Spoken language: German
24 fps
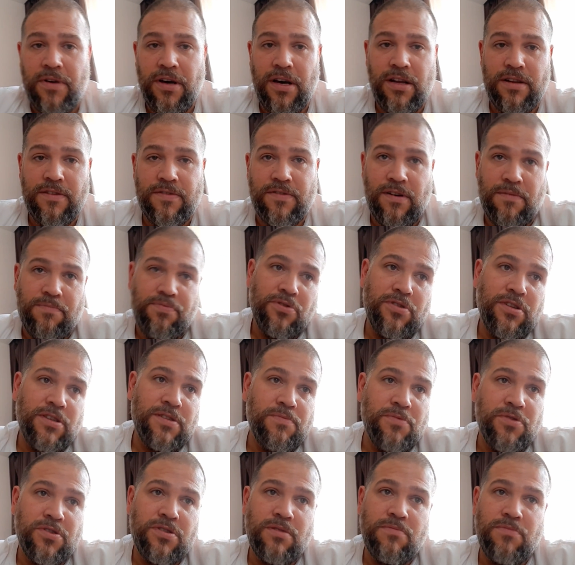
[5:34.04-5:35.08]
alles kaputt,
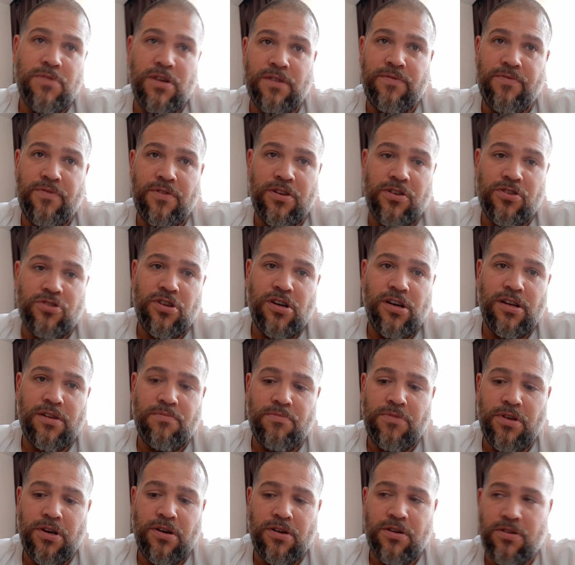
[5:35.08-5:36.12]
das muss gemacht werden,
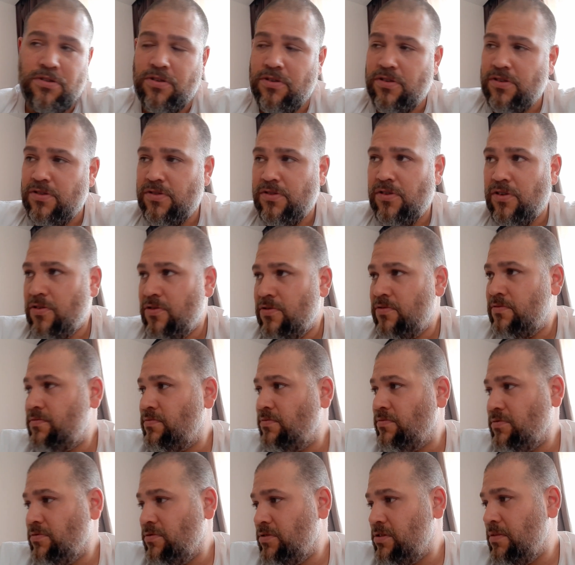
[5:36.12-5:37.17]
Schaden mehrere tausend Euro.
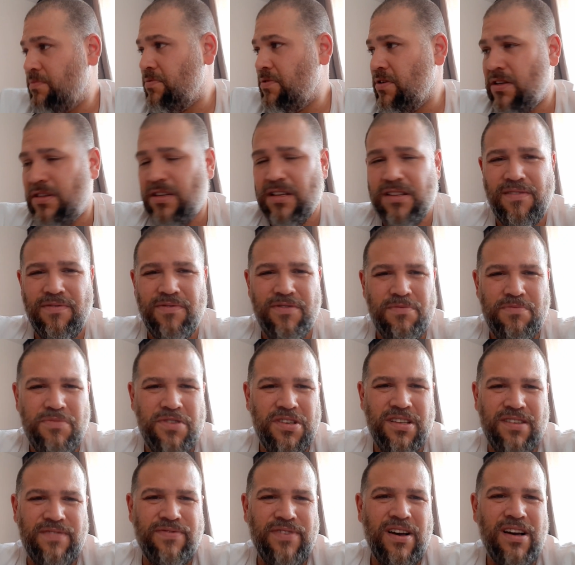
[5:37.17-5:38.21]
Und ich habe gedacht, da will die
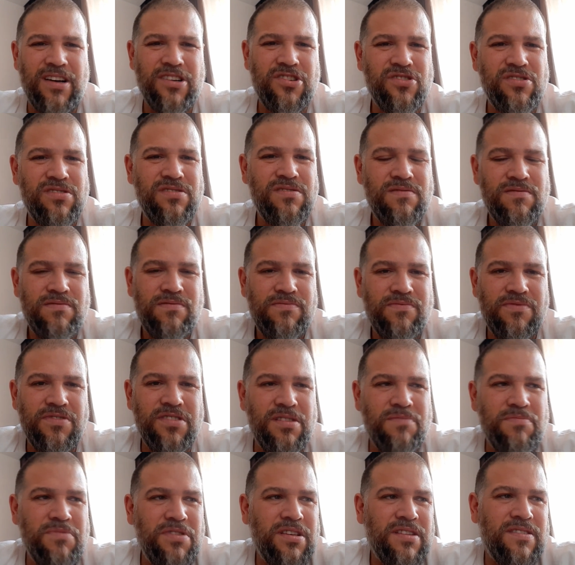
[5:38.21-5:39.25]
mich jetzt verarschen? Will
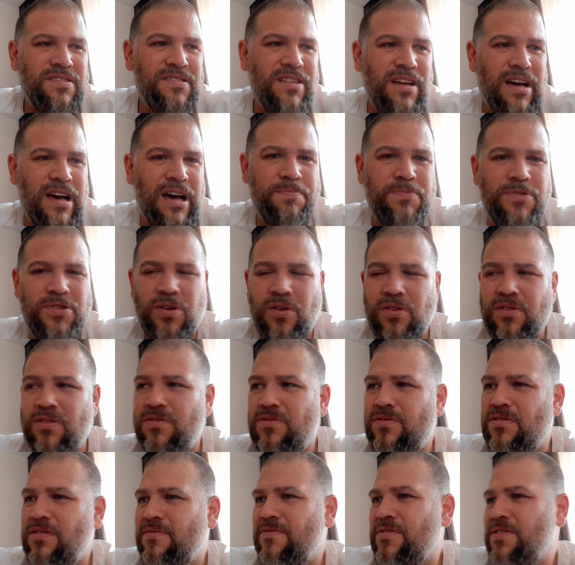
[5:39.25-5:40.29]
die mich jetzt hier
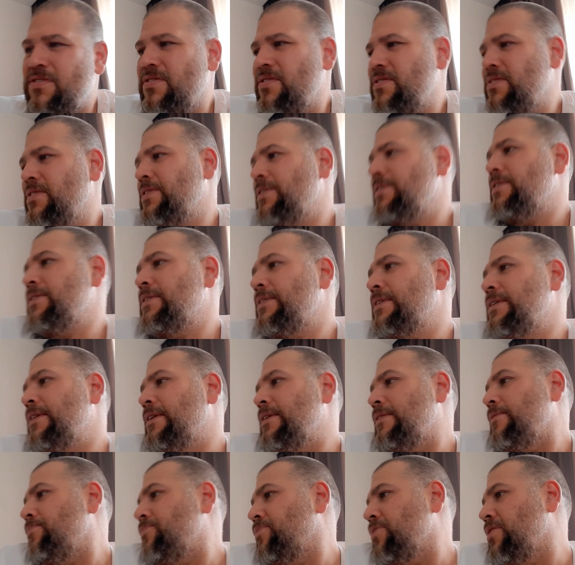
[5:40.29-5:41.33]
abzocken oder was?
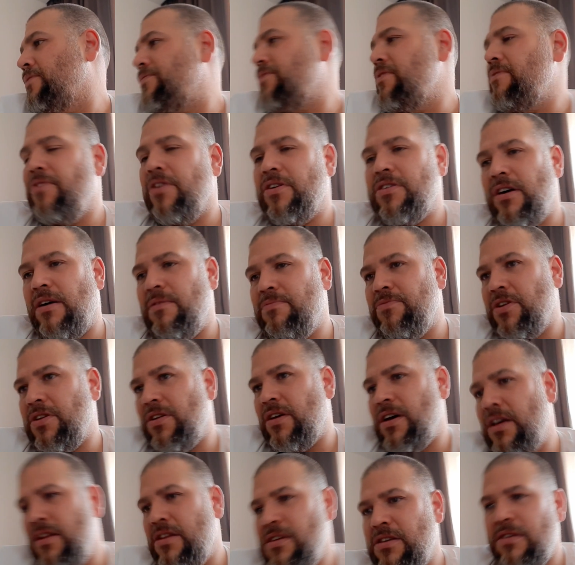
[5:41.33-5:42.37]
Na, auf jeden Fall kam dann
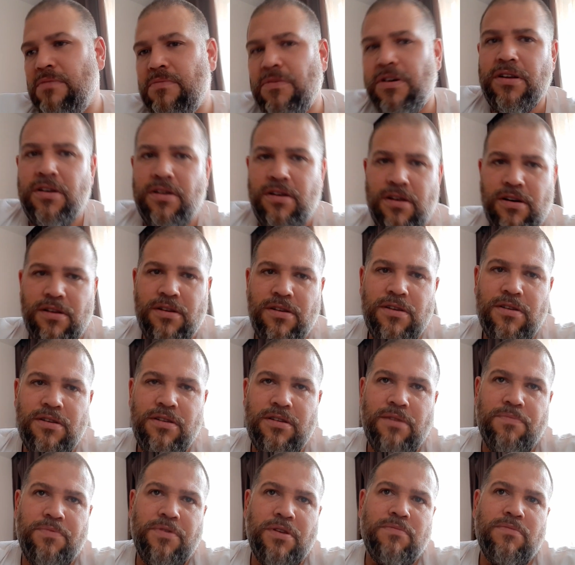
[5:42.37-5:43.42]
eine E-Mail nach der anderen.
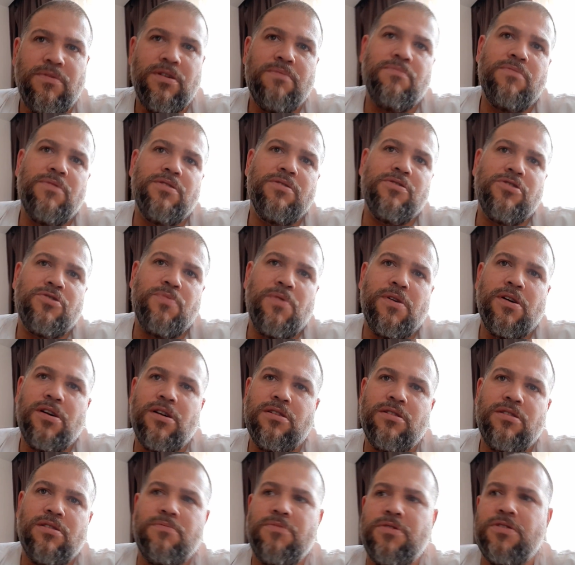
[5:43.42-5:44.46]
Ich habe dann meinem äh,
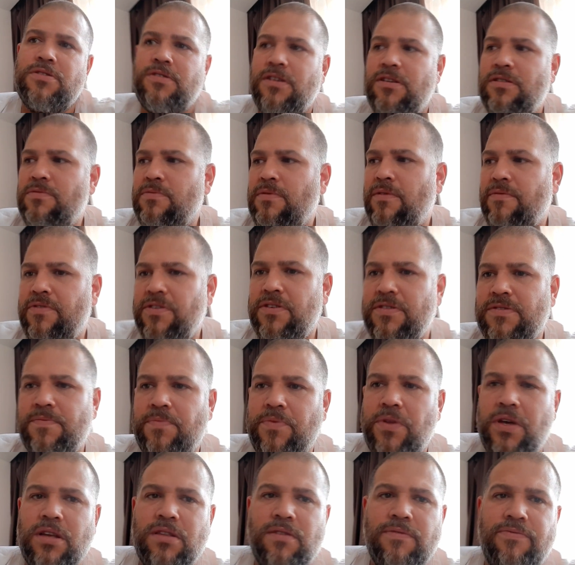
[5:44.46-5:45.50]
Schwager damals Geld
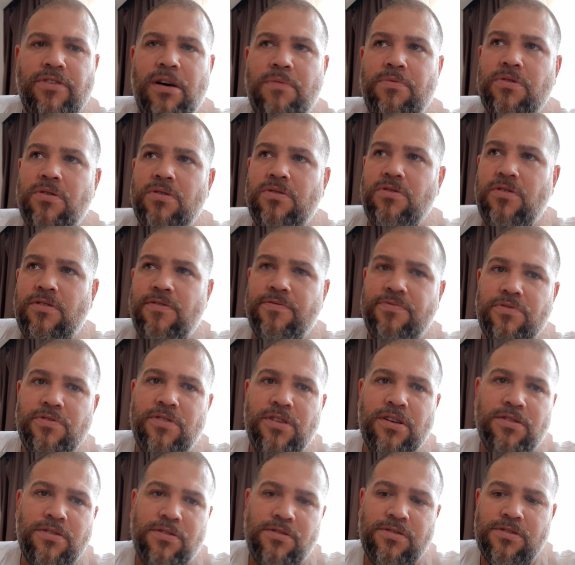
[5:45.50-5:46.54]
überwiesen, der hatte Farbe gekauft und
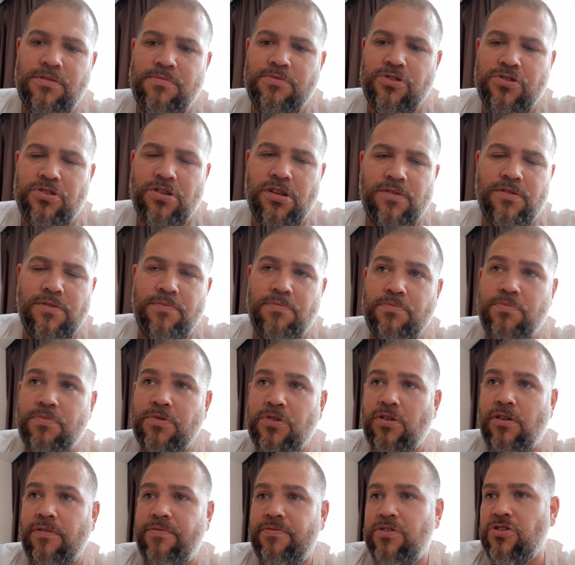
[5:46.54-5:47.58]
hatte dann die
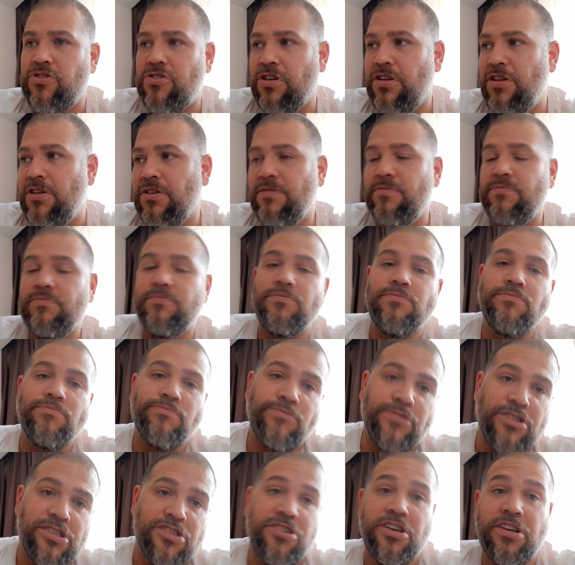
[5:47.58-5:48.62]
betroffenen Stellen
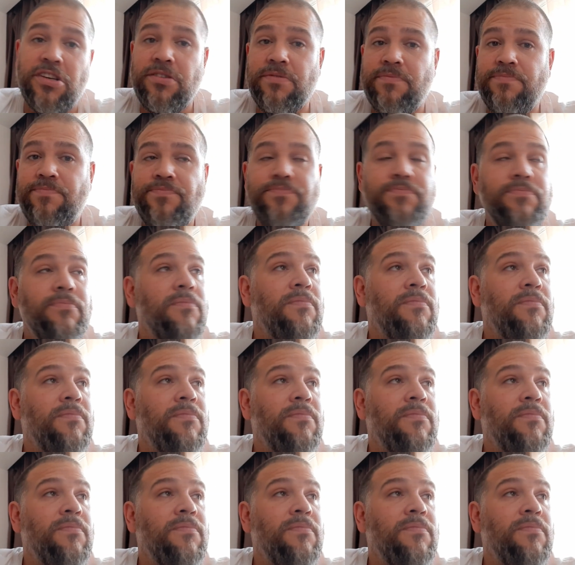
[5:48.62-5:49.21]
gestrichen.